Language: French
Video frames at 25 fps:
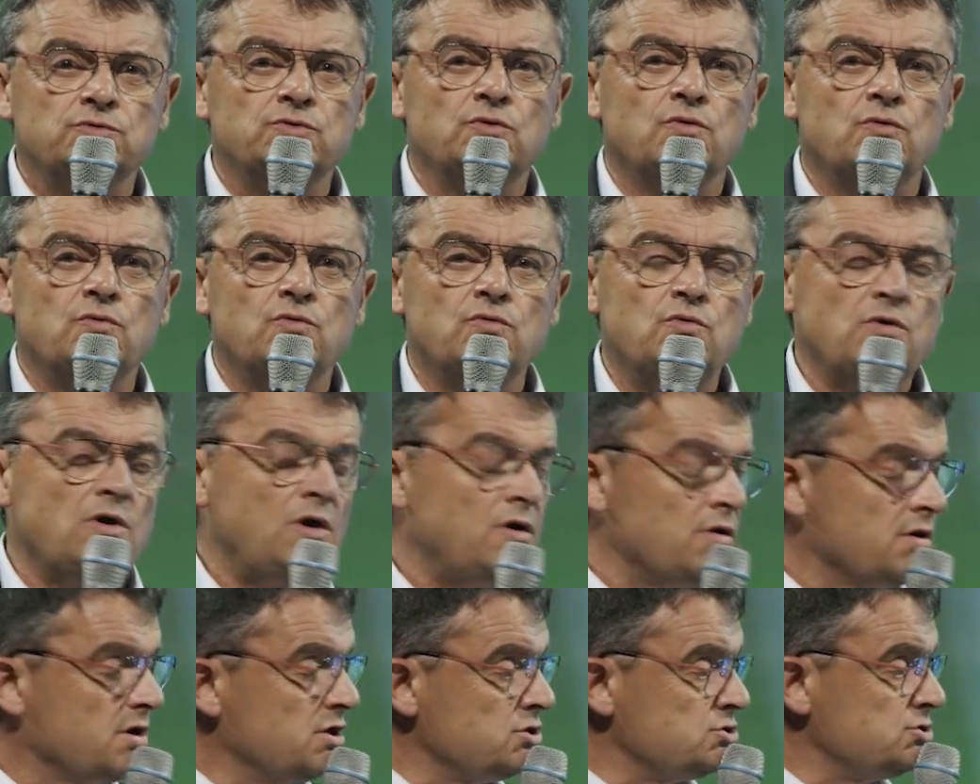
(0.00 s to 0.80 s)
d'euros
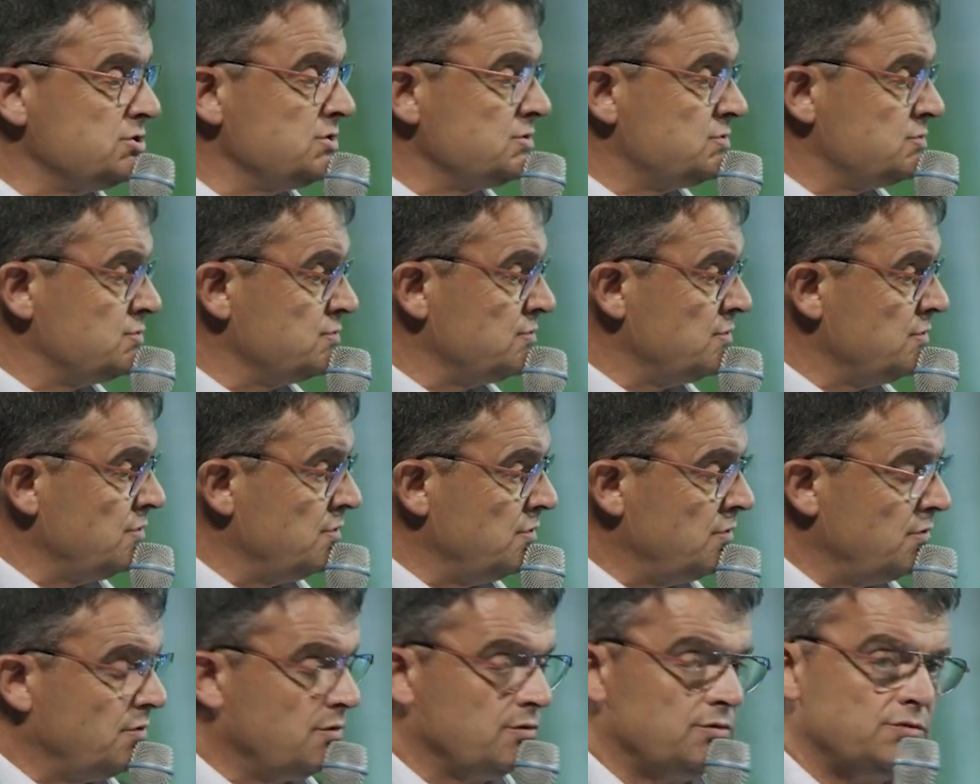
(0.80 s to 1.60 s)
engagés sur,
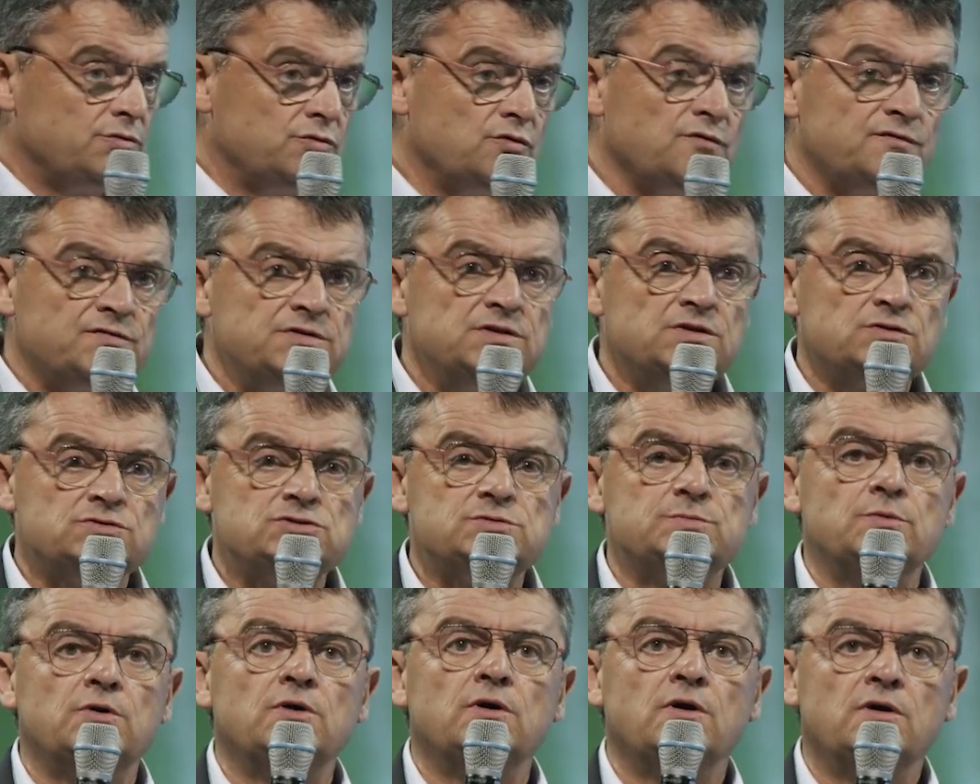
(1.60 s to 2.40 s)
de
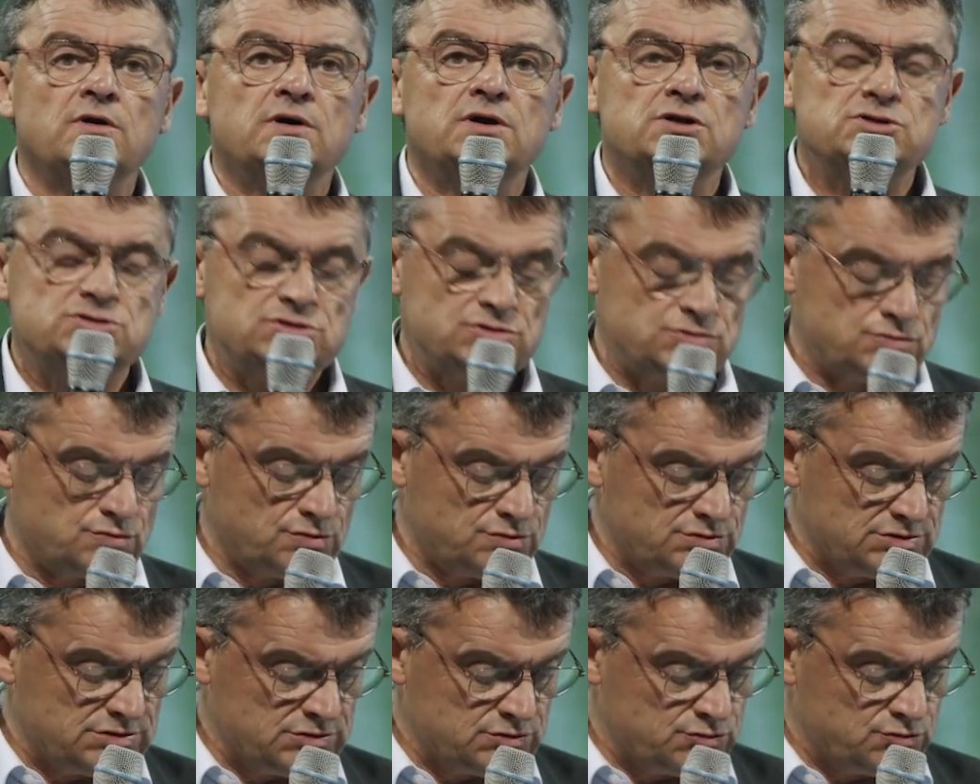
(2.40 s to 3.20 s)
financement engagés
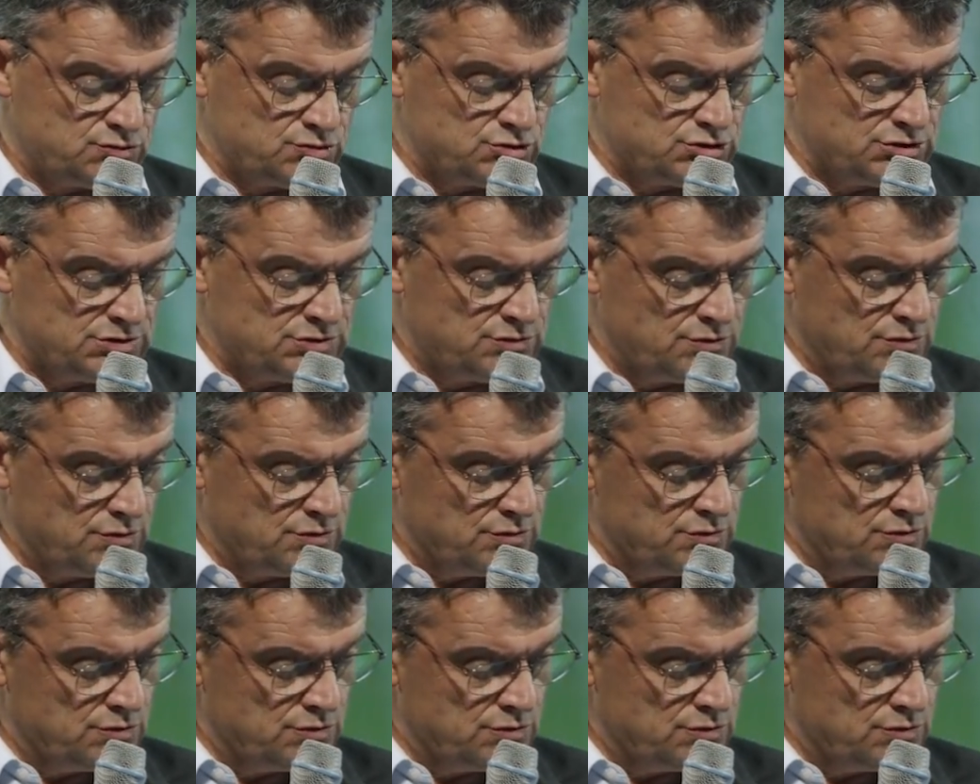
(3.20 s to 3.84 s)
sur ces sujets de,